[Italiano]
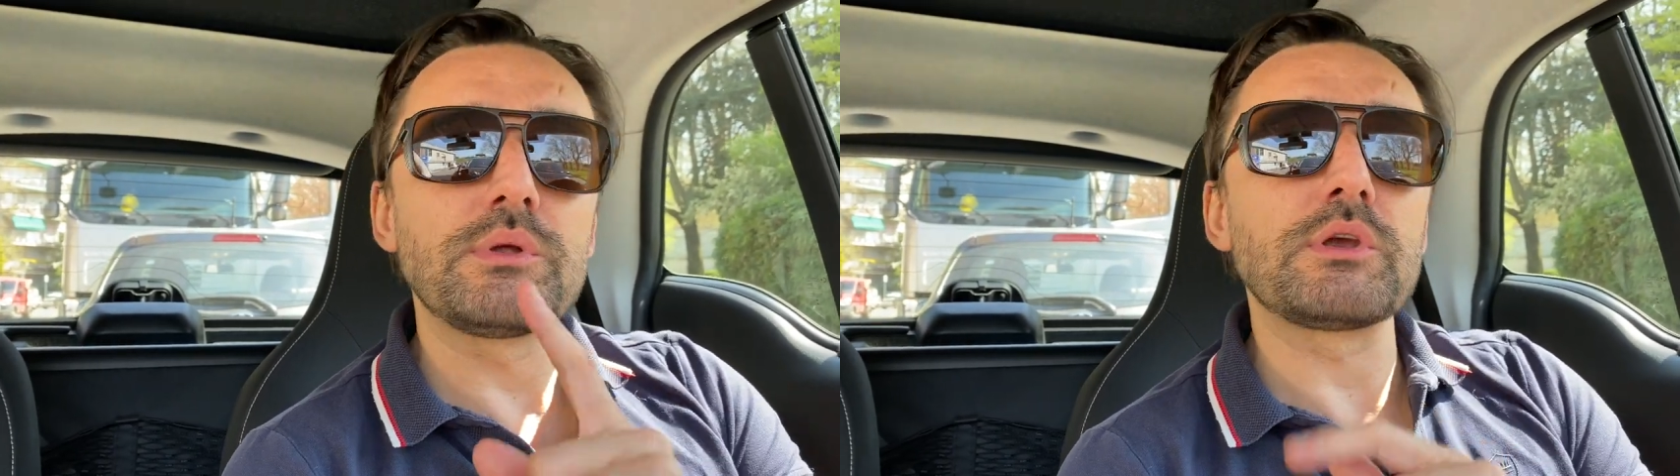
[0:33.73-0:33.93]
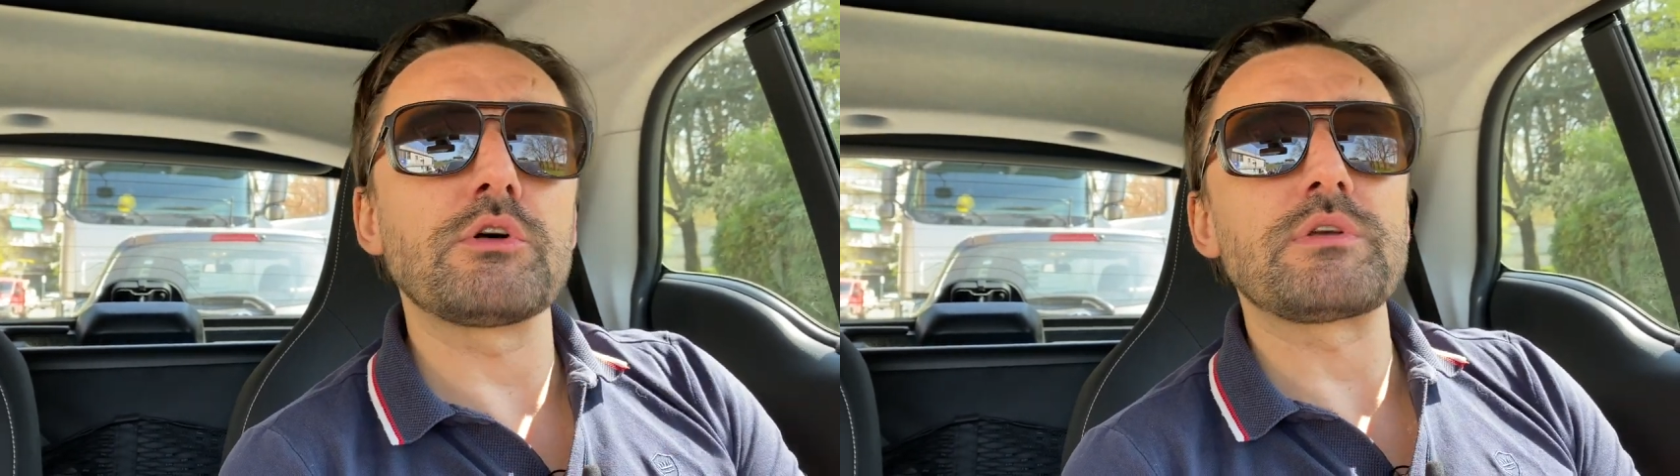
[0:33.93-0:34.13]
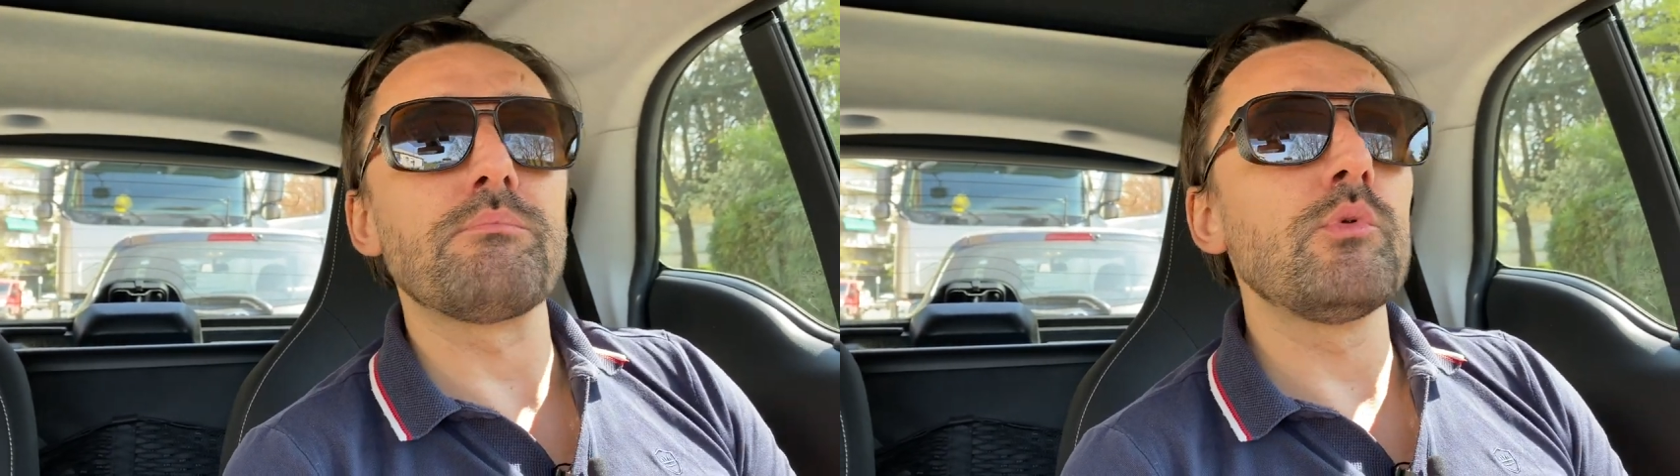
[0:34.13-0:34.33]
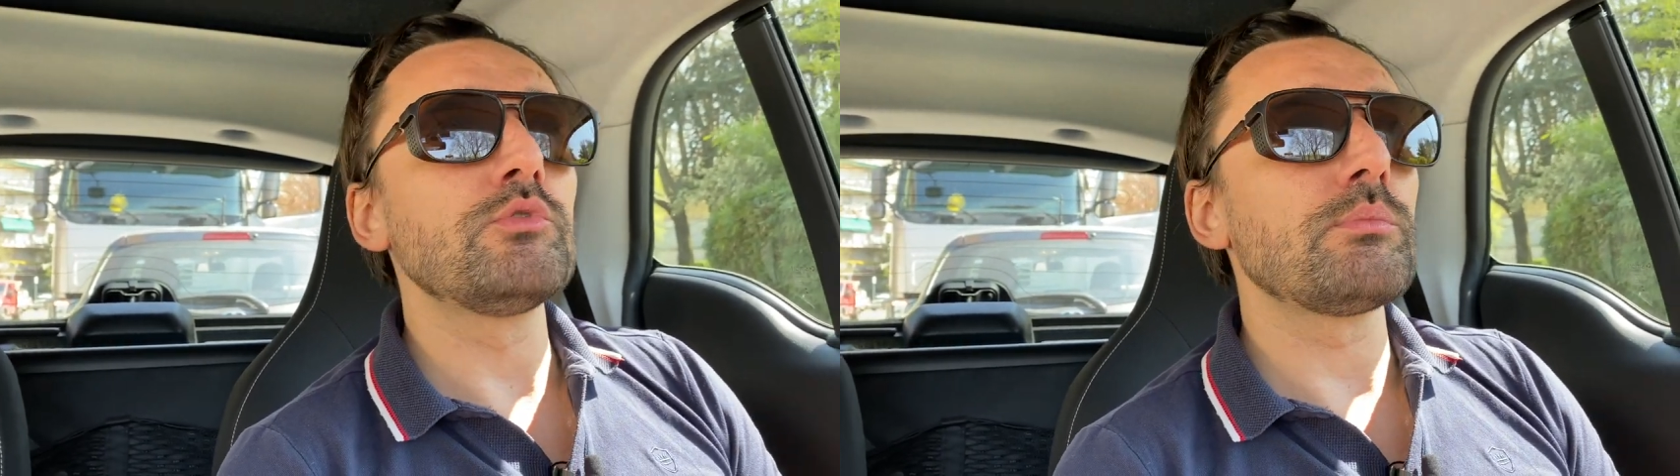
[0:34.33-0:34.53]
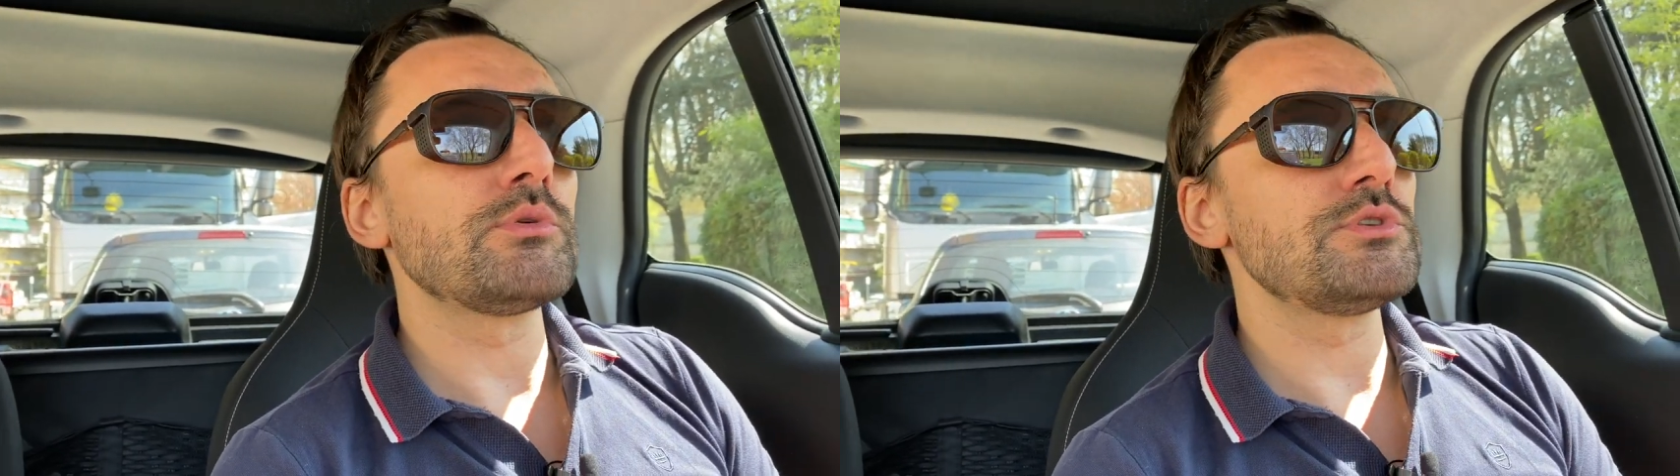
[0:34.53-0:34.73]
quindi cosa
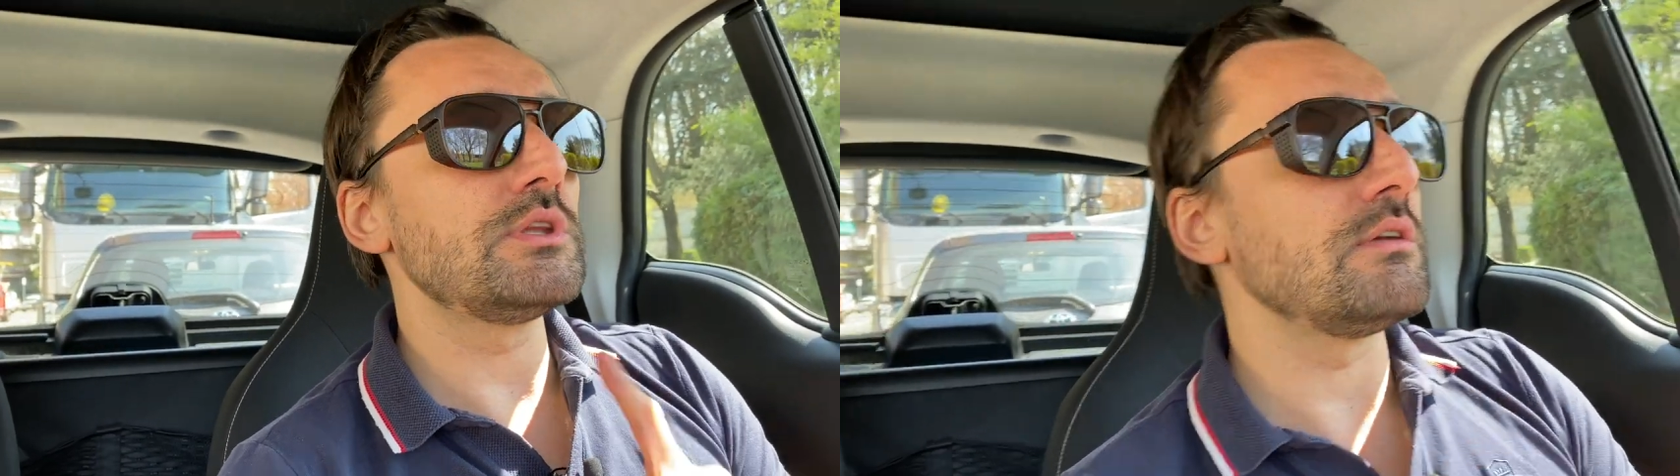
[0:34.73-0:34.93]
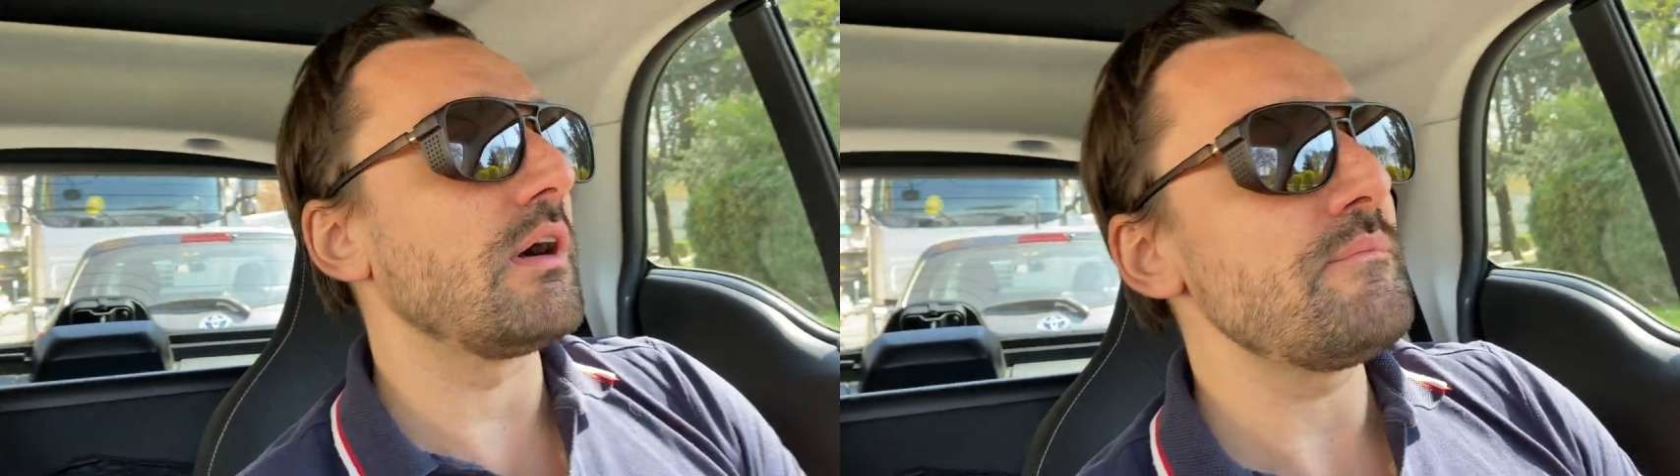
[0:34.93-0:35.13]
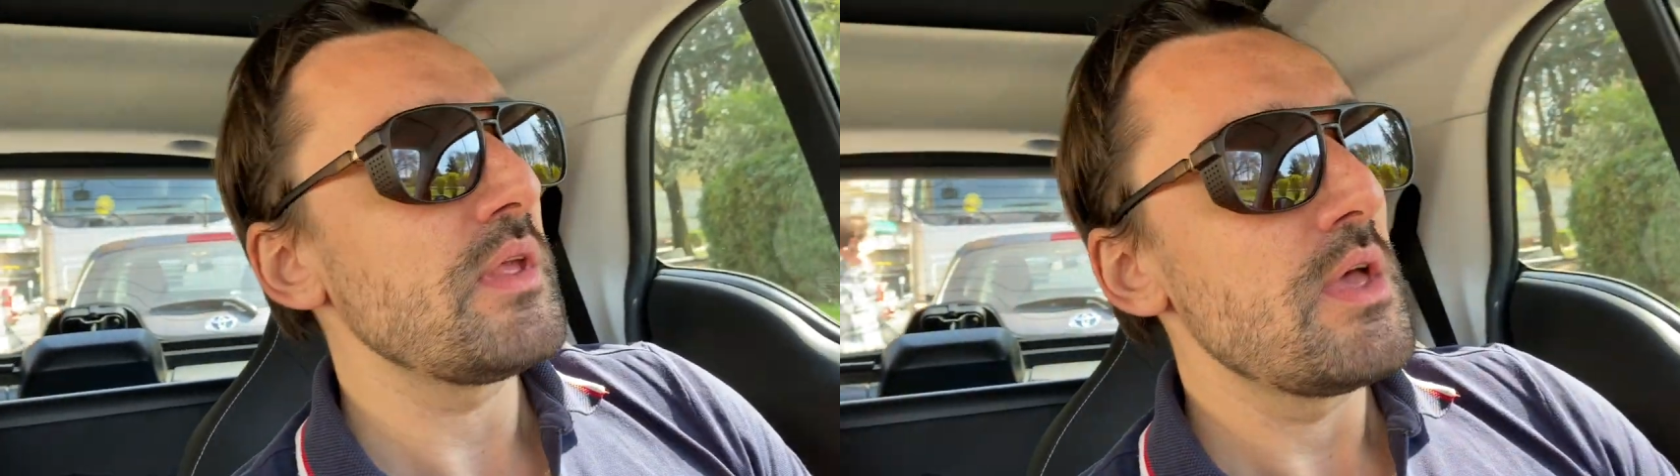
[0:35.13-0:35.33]
molto positiva.